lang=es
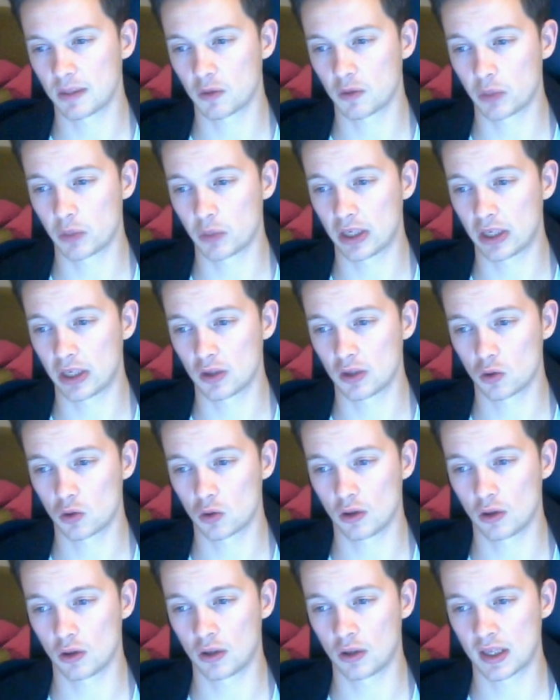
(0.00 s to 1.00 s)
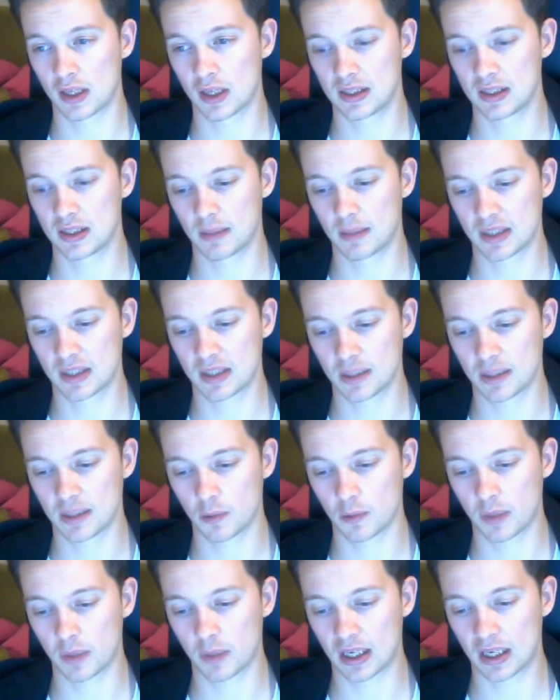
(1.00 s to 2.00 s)
me suelo necesitar más tiempo
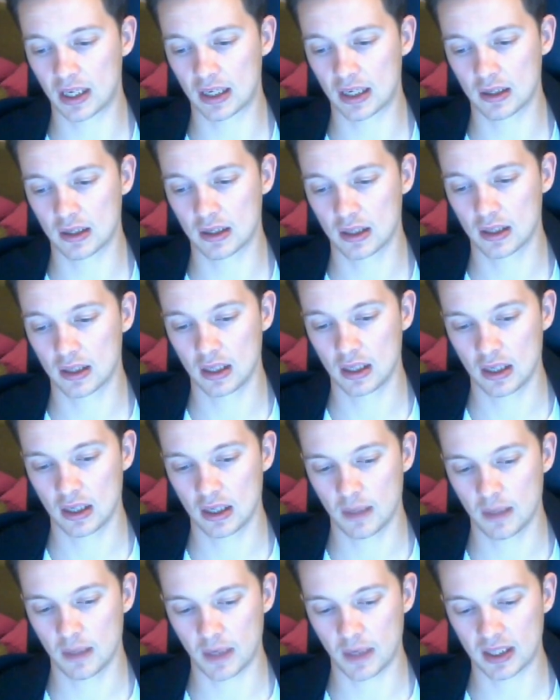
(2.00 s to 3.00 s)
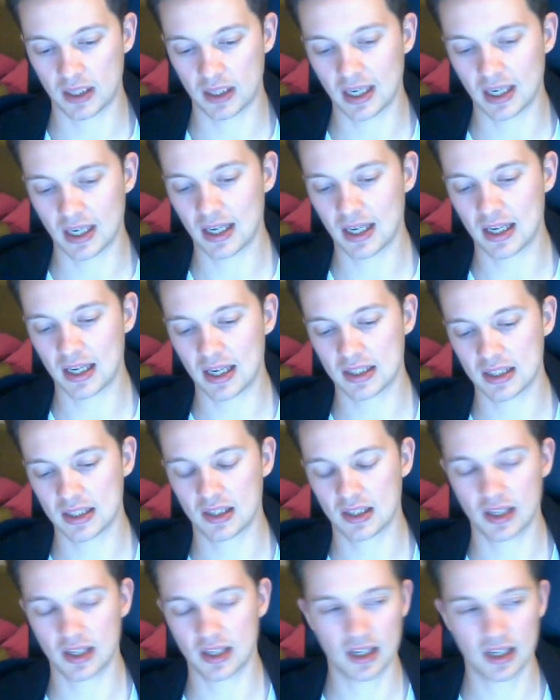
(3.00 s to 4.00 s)
para, tener ganas de
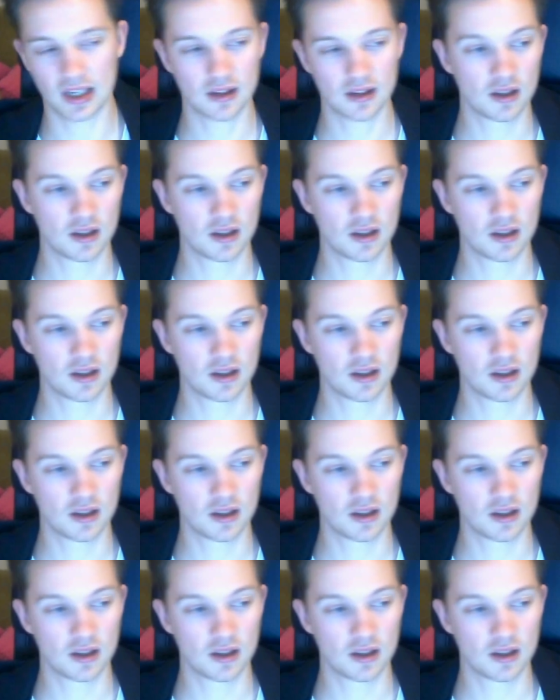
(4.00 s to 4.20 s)
entrenar.